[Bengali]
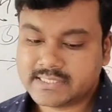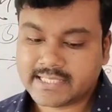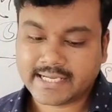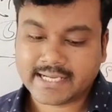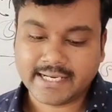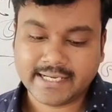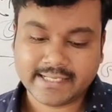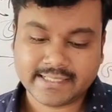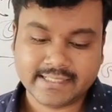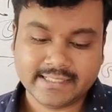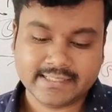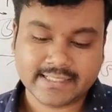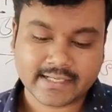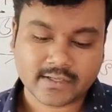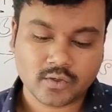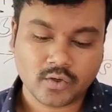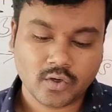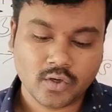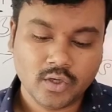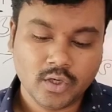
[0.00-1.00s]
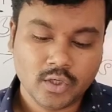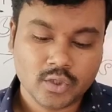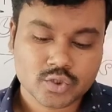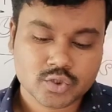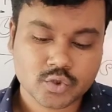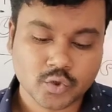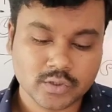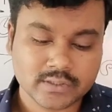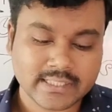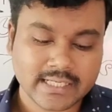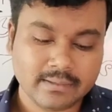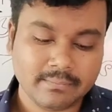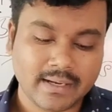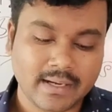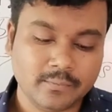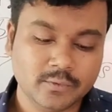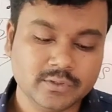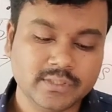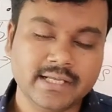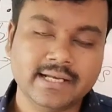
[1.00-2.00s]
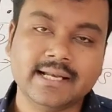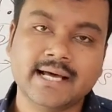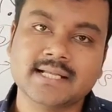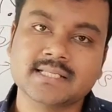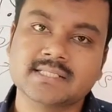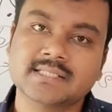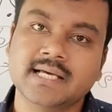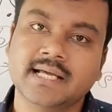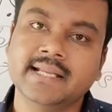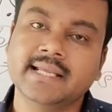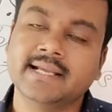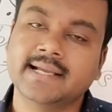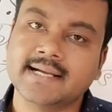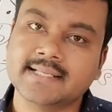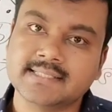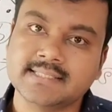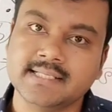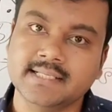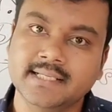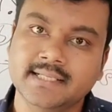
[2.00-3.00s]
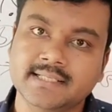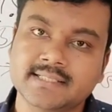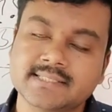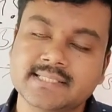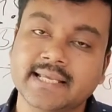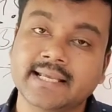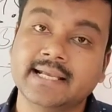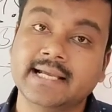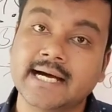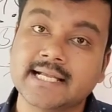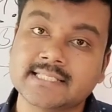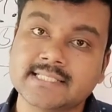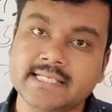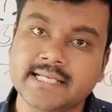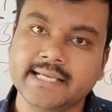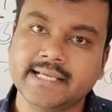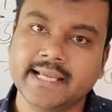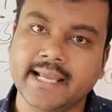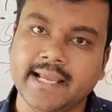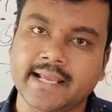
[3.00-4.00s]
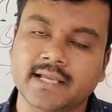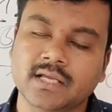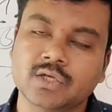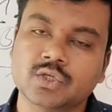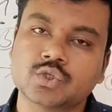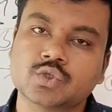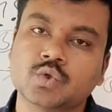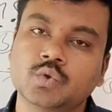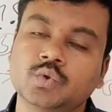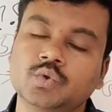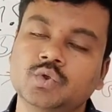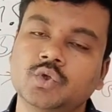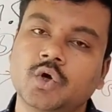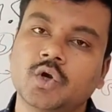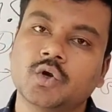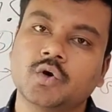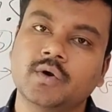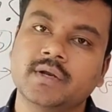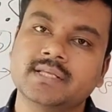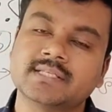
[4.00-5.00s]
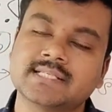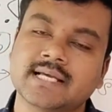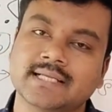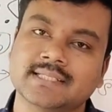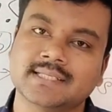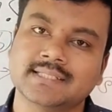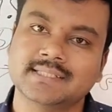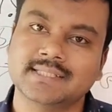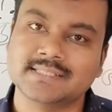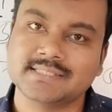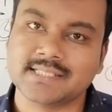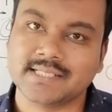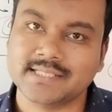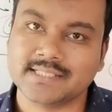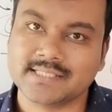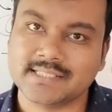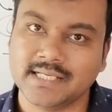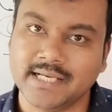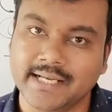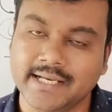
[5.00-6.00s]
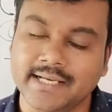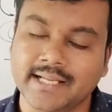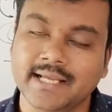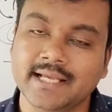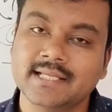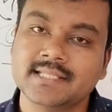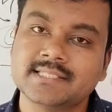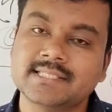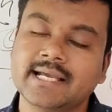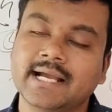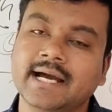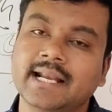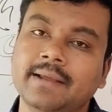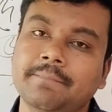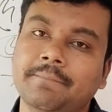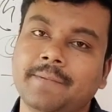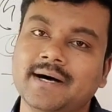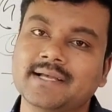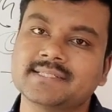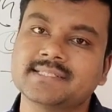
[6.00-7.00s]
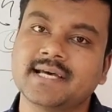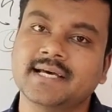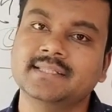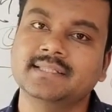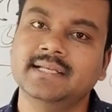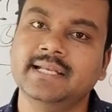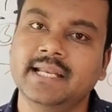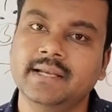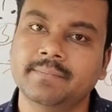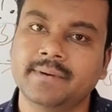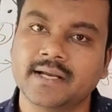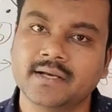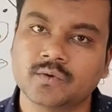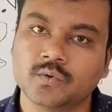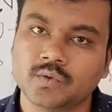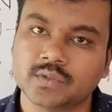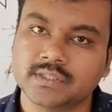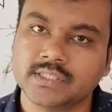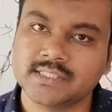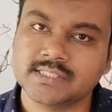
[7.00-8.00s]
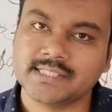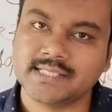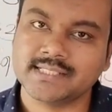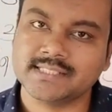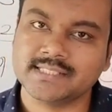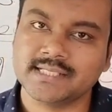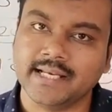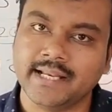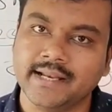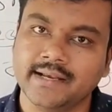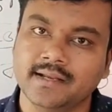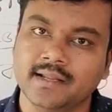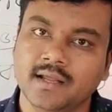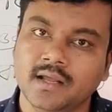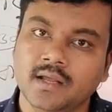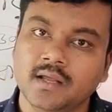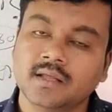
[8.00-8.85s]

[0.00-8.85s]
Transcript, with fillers: সেখানে কি দেখো সুলতান মাহমুদের রাজধানী গাজনি সেই গাজনিকে সুন্দর করে সাজাতে চেয়েছিলেন সেখানে প্রাসাদ নির্মাণ করতে চেয়েছিলেন